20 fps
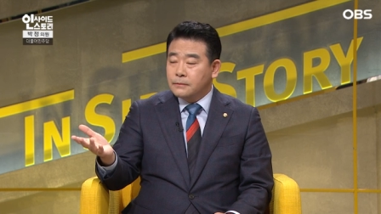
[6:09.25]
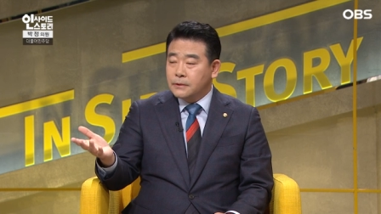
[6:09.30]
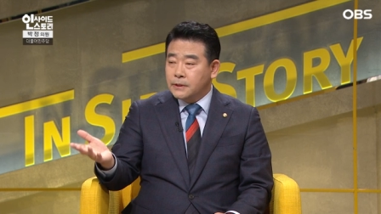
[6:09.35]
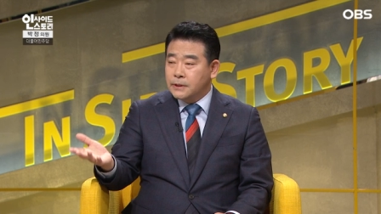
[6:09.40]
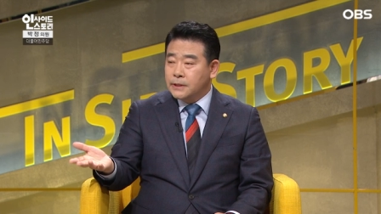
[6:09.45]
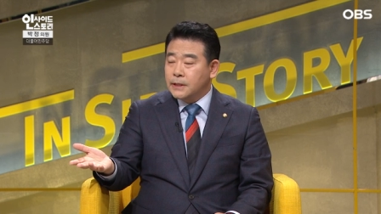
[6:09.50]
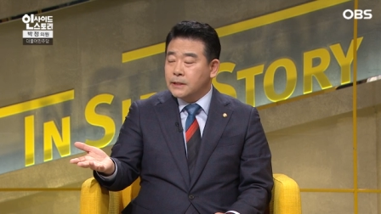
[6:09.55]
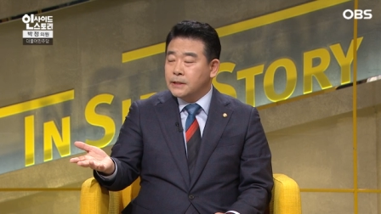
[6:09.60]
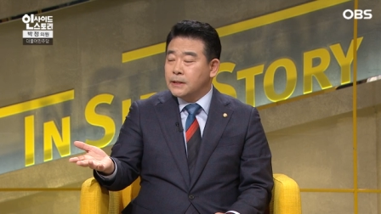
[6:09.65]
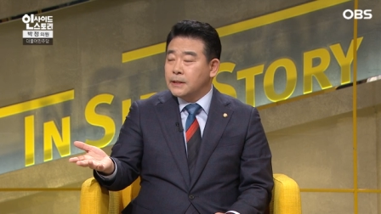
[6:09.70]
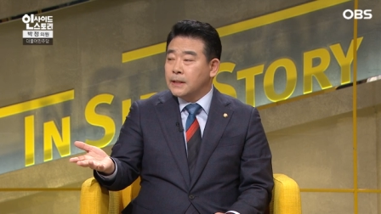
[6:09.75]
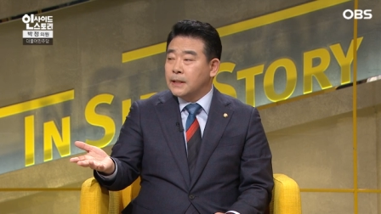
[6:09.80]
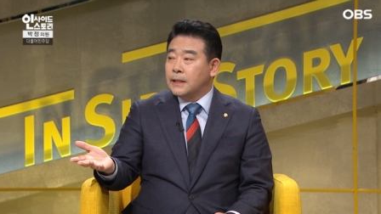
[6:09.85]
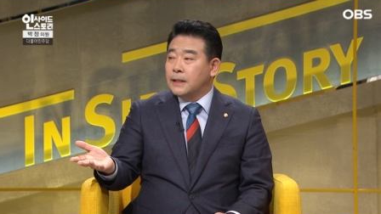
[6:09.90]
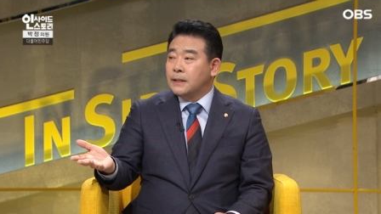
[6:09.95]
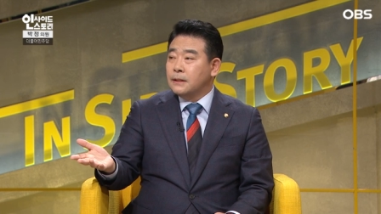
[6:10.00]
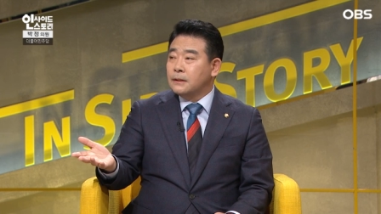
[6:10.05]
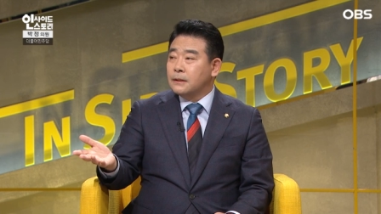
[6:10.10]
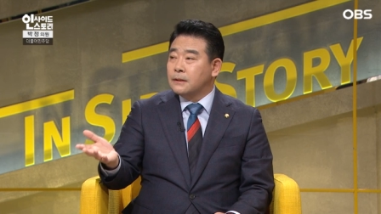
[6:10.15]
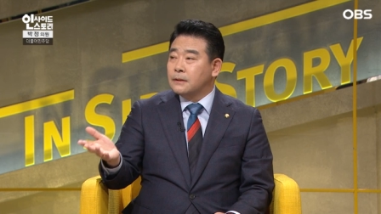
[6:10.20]

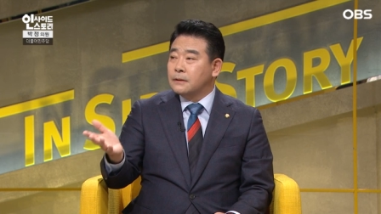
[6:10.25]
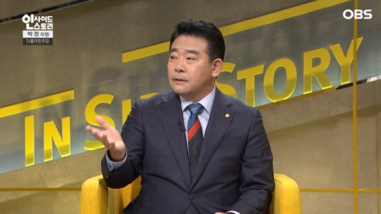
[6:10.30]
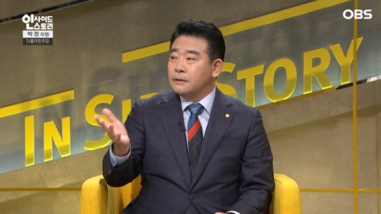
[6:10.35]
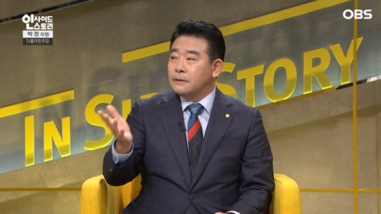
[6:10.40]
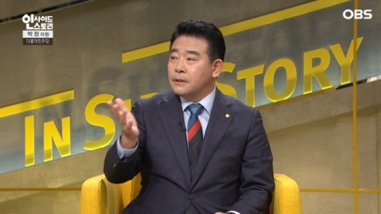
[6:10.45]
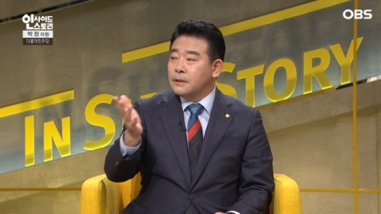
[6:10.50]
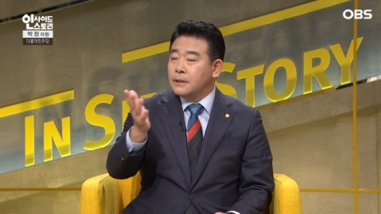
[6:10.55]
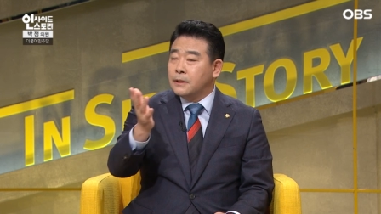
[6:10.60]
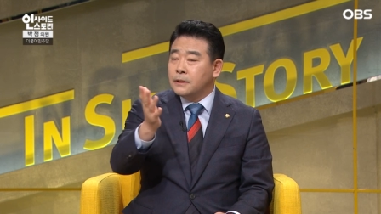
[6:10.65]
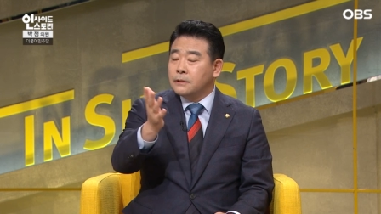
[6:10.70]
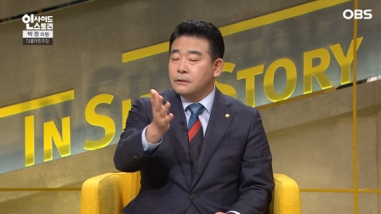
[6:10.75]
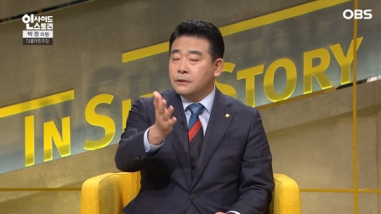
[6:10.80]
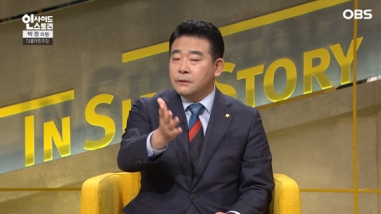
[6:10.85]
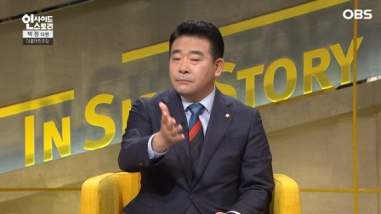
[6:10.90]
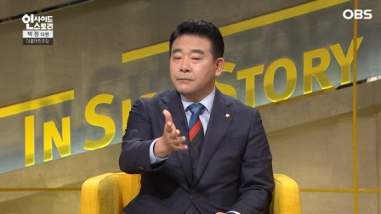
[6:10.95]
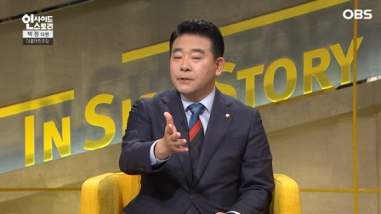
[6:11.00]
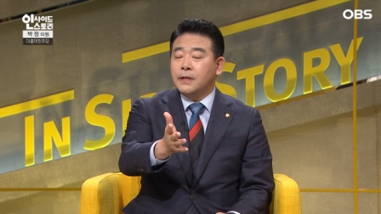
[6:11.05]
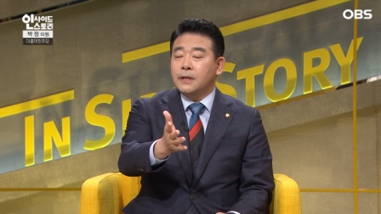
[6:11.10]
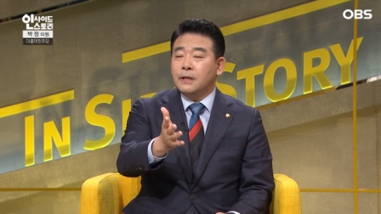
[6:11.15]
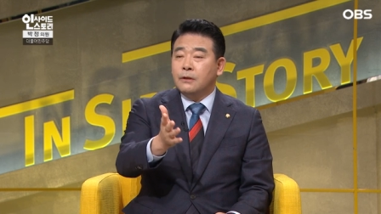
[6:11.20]
지자체가 그거에 대해서
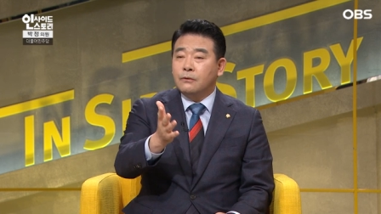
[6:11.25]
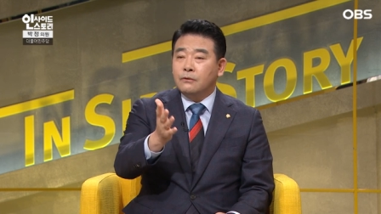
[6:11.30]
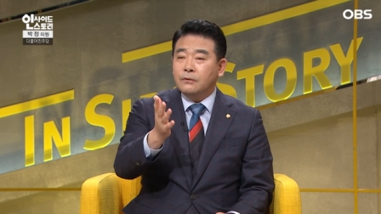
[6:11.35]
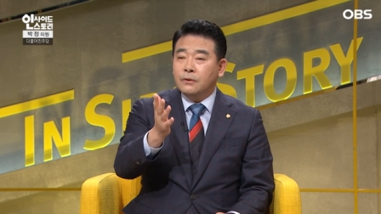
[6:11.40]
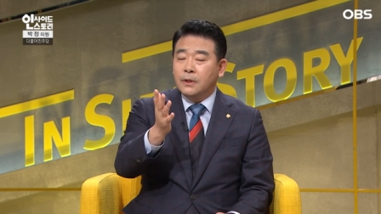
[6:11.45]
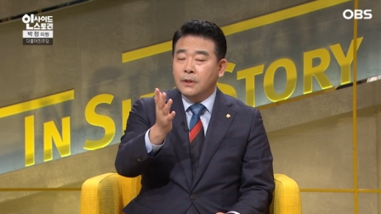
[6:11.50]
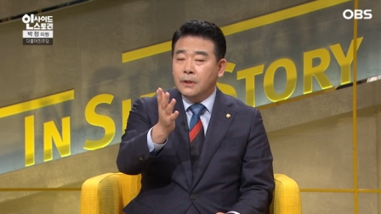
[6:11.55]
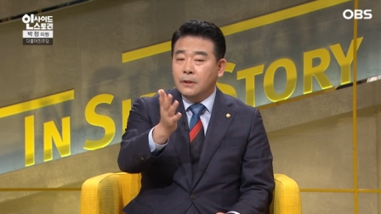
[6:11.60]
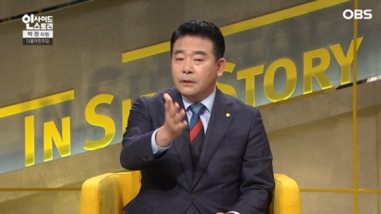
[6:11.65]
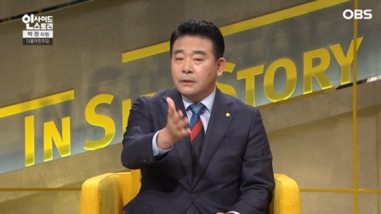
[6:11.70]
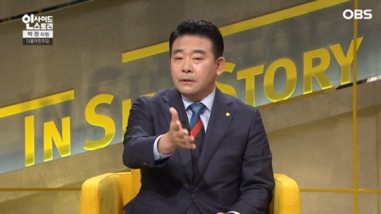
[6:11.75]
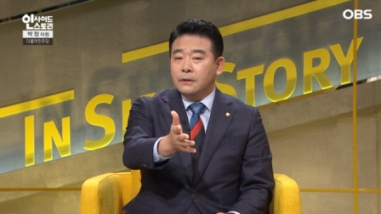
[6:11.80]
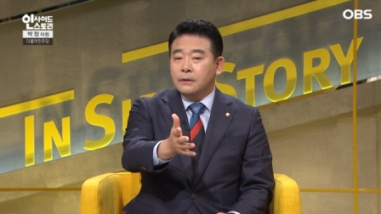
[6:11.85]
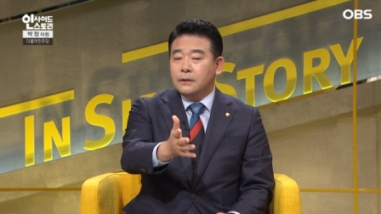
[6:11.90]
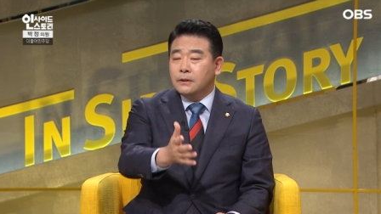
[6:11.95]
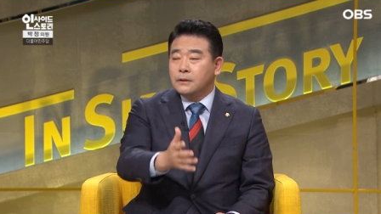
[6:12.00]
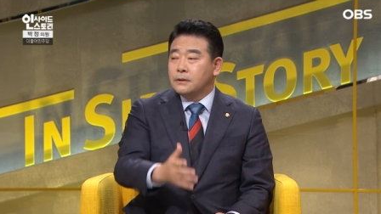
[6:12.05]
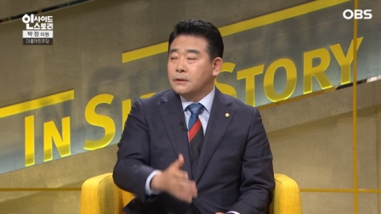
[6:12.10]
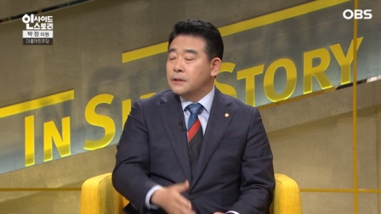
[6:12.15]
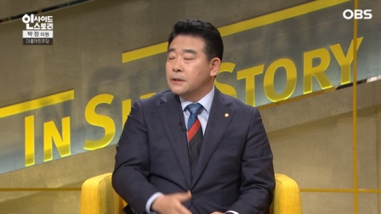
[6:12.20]
심사라고 음.
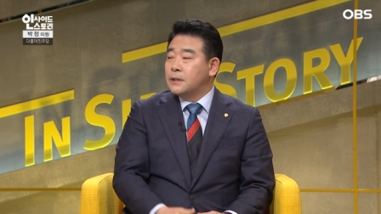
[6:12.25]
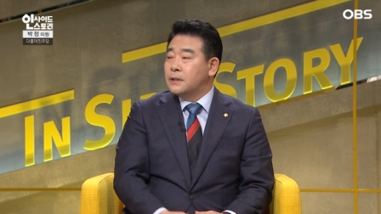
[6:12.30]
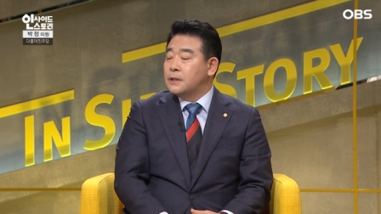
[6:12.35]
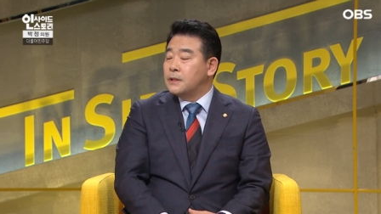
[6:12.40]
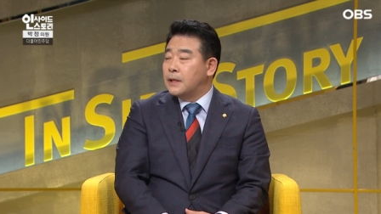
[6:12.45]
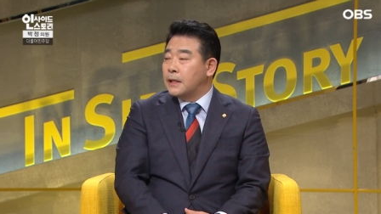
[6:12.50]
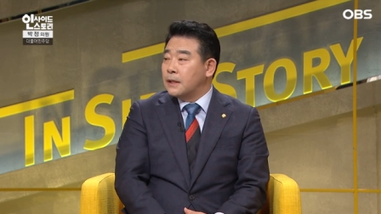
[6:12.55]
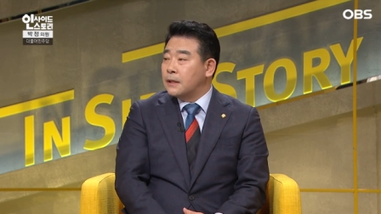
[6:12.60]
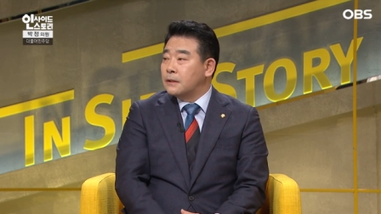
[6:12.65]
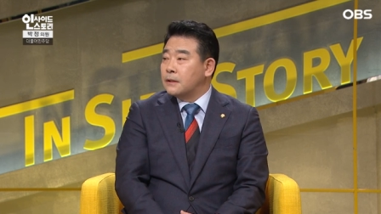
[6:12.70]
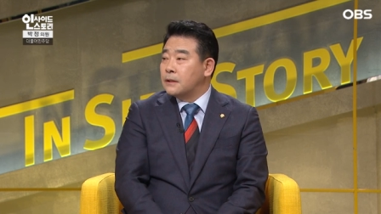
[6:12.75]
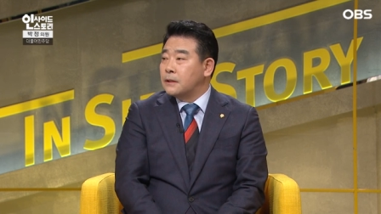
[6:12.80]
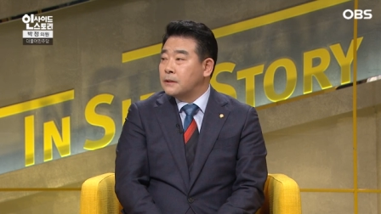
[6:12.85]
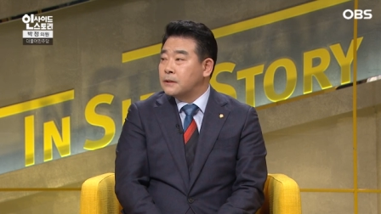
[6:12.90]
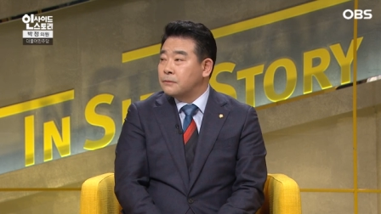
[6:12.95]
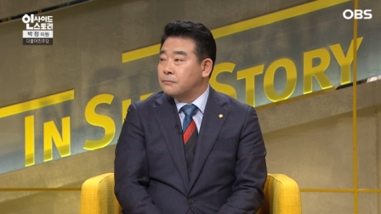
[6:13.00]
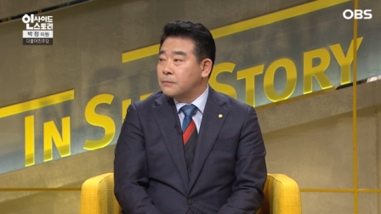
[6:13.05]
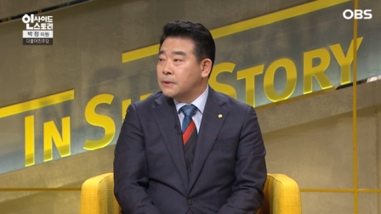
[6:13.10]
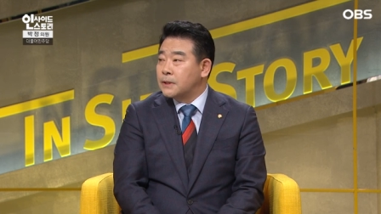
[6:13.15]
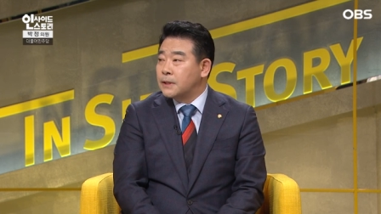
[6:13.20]
어, 승인을 내게 돼
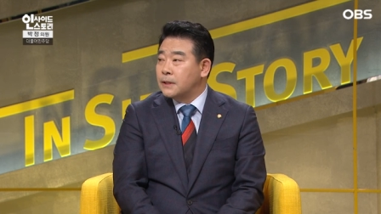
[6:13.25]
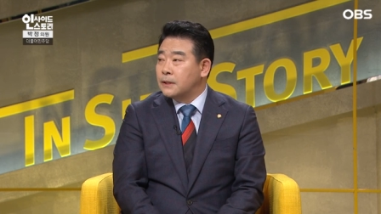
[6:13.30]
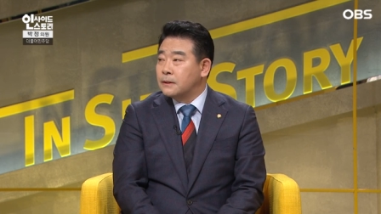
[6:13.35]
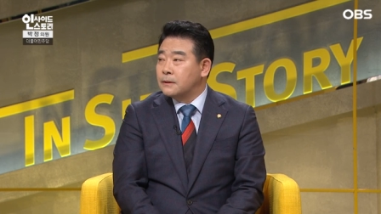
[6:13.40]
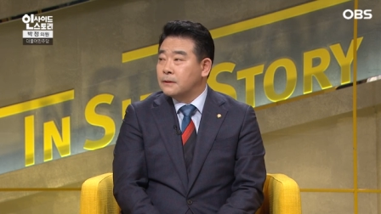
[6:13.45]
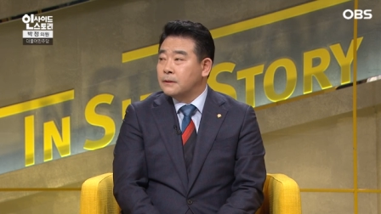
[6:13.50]
있습니다.